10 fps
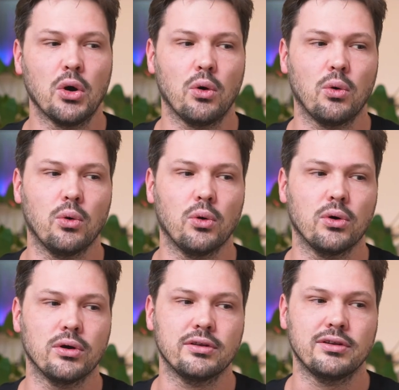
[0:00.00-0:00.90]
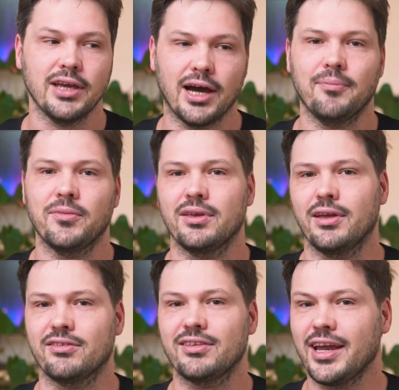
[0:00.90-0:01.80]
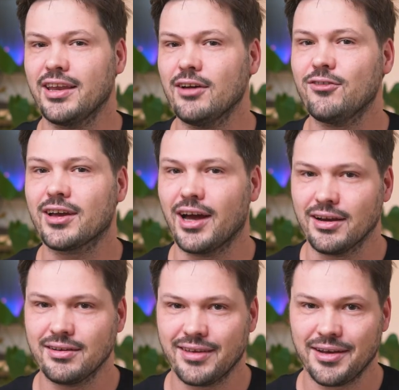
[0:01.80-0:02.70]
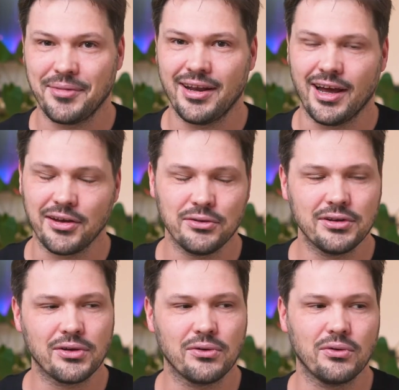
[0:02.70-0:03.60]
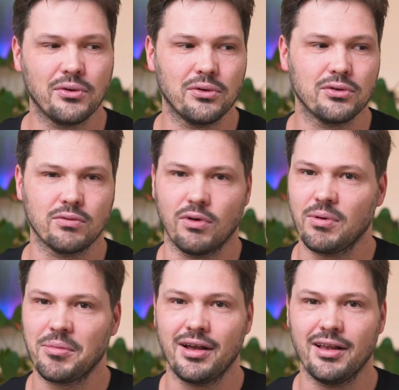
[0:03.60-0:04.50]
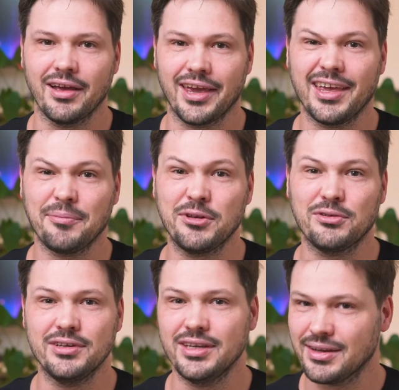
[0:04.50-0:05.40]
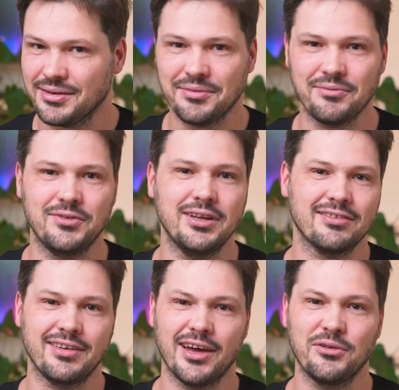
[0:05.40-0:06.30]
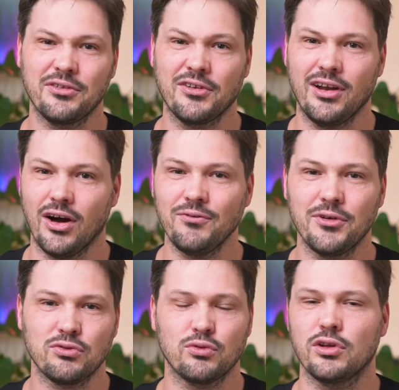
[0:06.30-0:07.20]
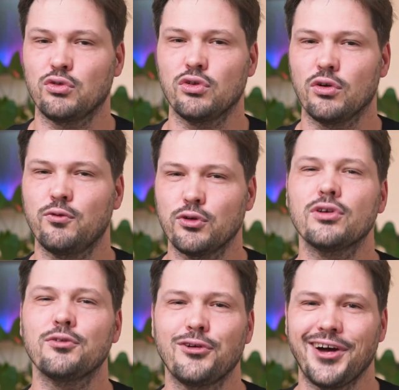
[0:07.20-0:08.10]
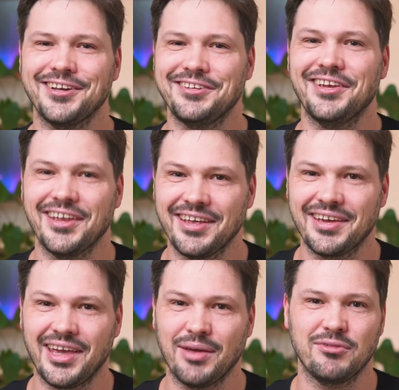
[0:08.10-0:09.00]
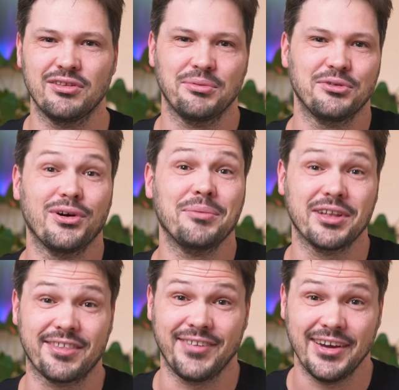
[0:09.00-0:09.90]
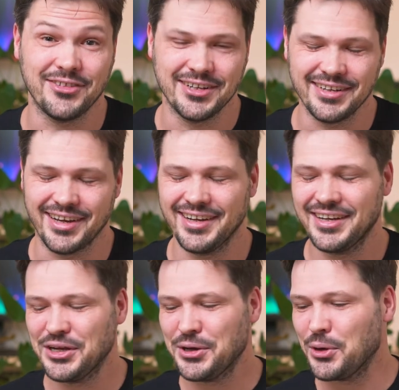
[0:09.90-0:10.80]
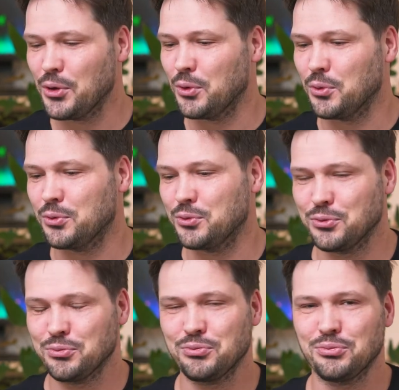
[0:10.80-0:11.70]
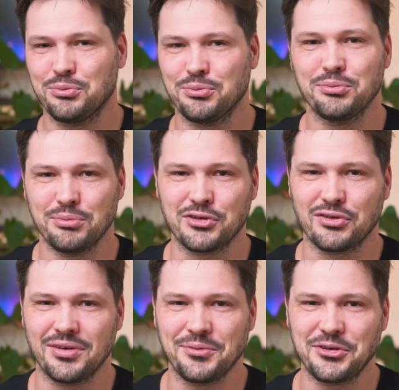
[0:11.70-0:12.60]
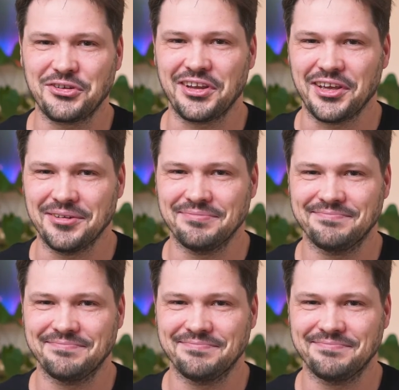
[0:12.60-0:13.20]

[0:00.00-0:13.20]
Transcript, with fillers: Und ja, Jetzt ist ein Jahr vergangen seit meiner Ankündigung und wollen wir mal rekapitulieren, wie das Jahr nun so gelaufen ist und natürlich auch Futter für all diejenigen geben, die sowieso an mir zweifeln. Ja? Und mal schauen, wo ich stehe.